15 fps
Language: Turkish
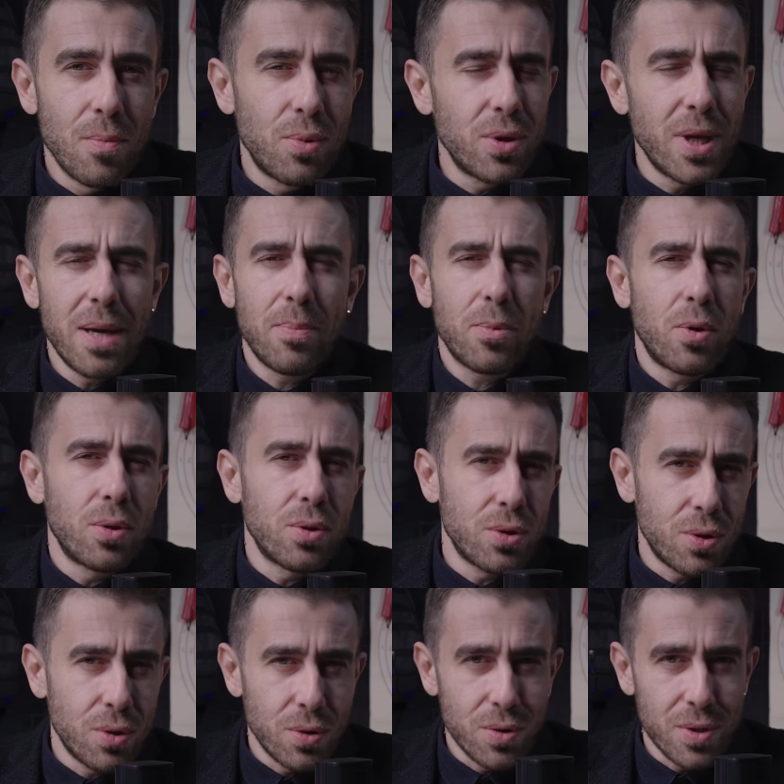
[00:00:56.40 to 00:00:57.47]
Bunu hep
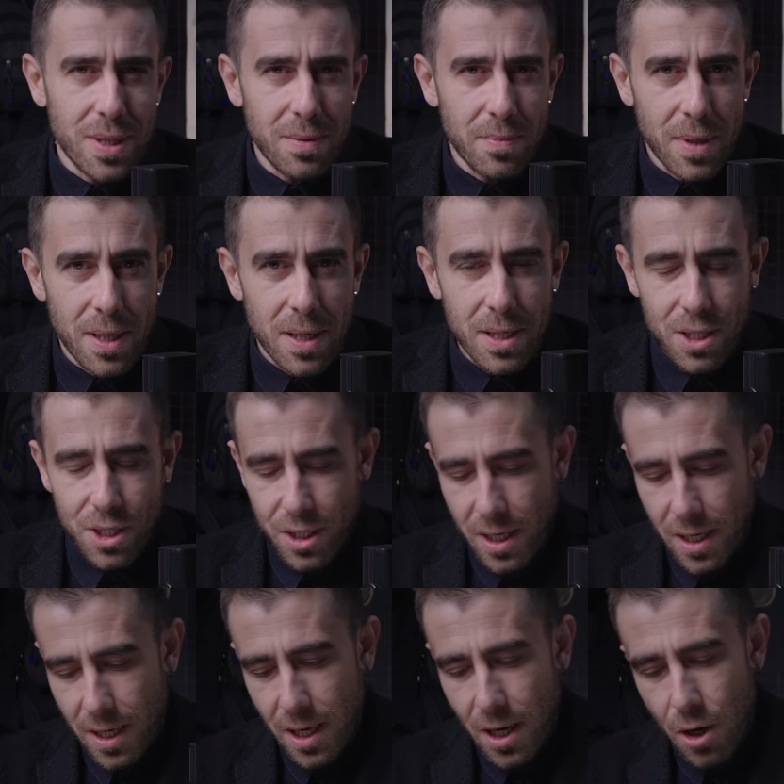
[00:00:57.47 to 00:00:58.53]
konuşuruz değil mi?
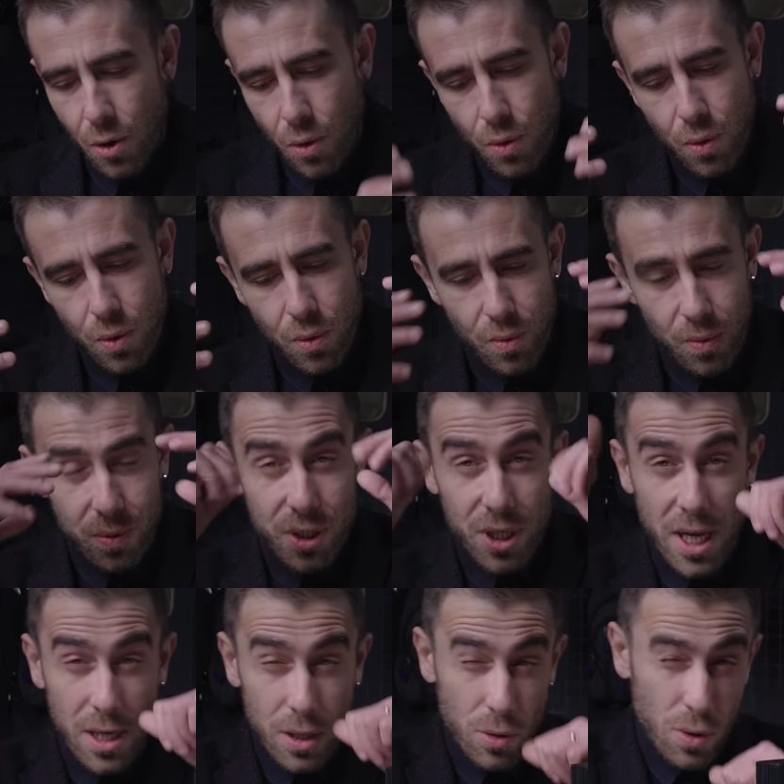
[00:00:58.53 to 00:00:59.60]
İşte o
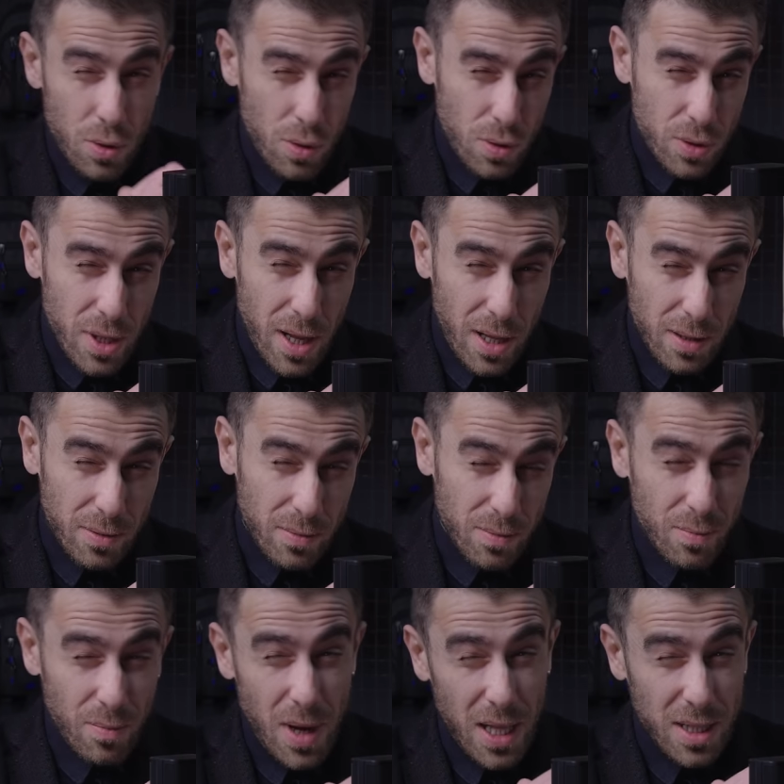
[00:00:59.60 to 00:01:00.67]
şeyi görüyorsan,
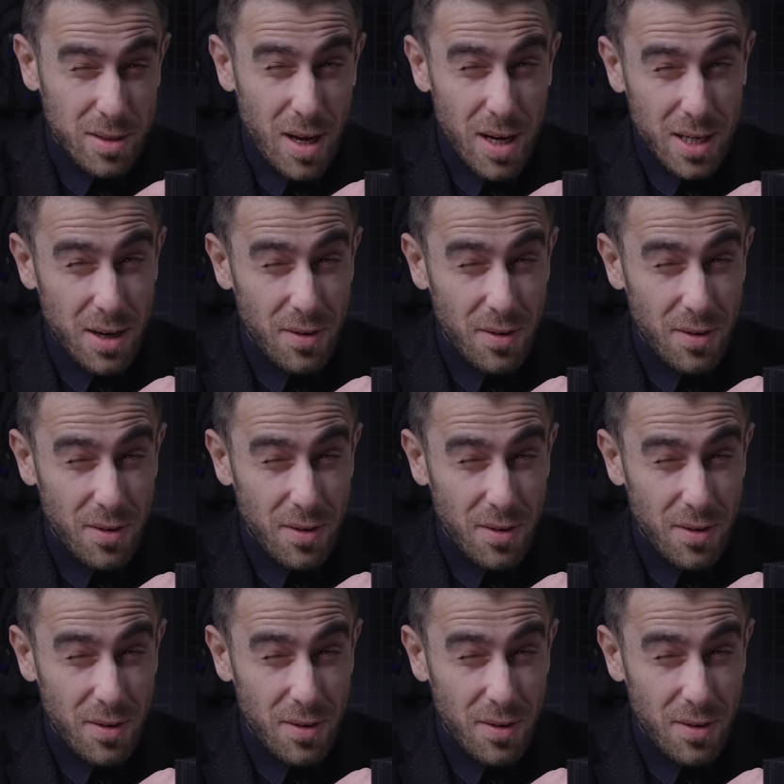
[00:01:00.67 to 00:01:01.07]
mantar